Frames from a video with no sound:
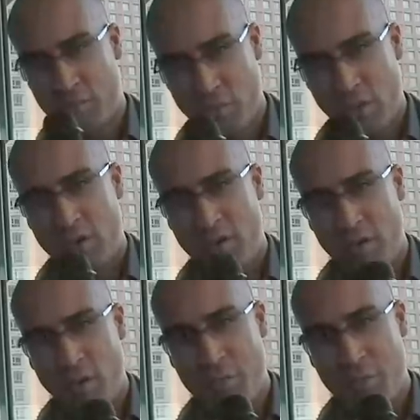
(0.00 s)
pour
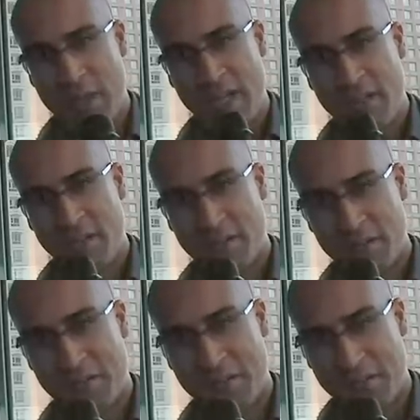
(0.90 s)
euh, le public
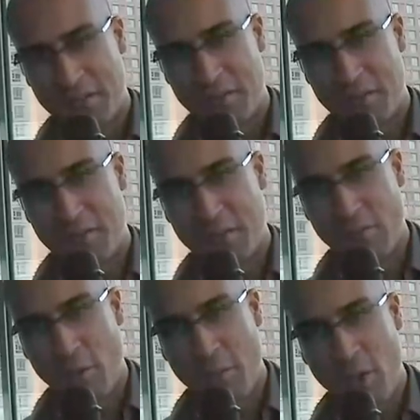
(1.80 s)
de,
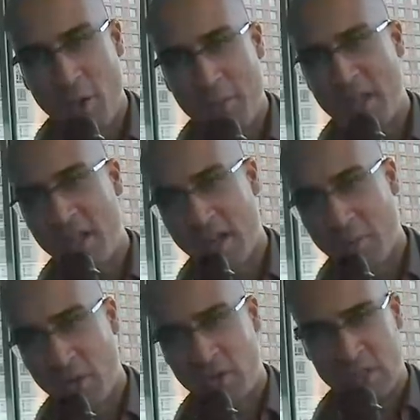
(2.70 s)
développeurs, mais
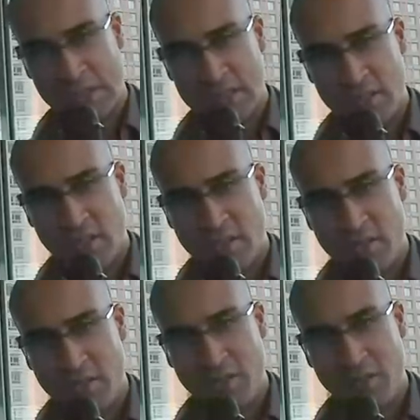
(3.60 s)
également
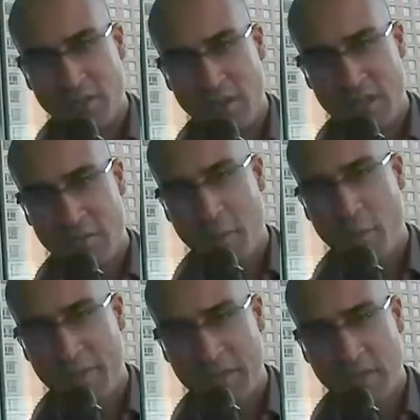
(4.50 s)
dans, la sphère
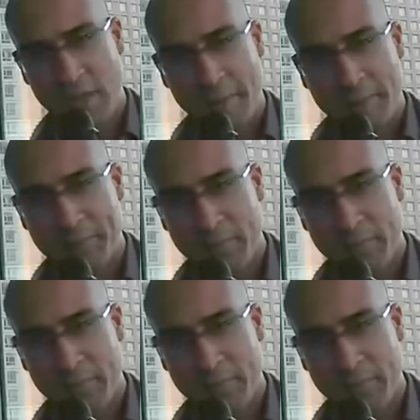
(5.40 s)
professionnelle.